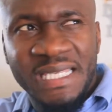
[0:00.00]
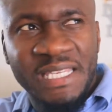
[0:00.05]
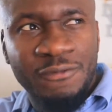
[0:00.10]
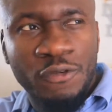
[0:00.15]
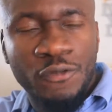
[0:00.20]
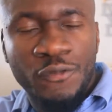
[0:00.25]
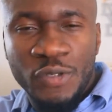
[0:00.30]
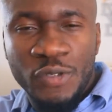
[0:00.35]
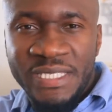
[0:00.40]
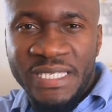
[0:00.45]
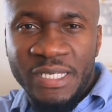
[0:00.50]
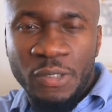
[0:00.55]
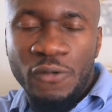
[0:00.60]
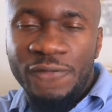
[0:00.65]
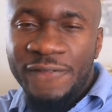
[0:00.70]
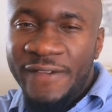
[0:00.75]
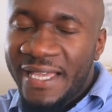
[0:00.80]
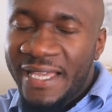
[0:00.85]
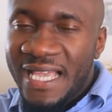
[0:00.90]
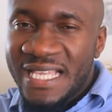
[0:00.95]
de niveau veut dire
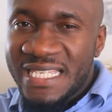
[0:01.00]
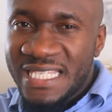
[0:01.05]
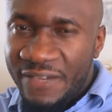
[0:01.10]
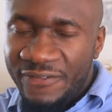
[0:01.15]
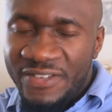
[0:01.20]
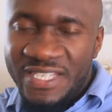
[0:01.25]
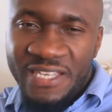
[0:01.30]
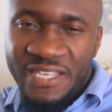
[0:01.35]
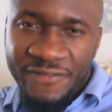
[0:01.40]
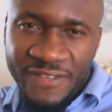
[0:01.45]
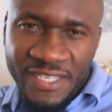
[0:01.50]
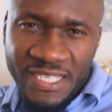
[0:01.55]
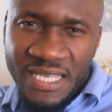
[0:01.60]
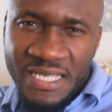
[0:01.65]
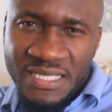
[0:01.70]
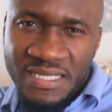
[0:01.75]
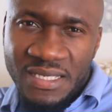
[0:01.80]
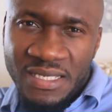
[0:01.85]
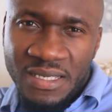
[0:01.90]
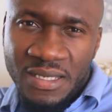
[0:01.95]
offrir un service
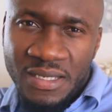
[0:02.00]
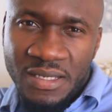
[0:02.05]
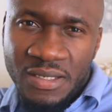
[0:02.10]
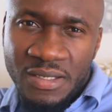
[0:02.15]
efficace,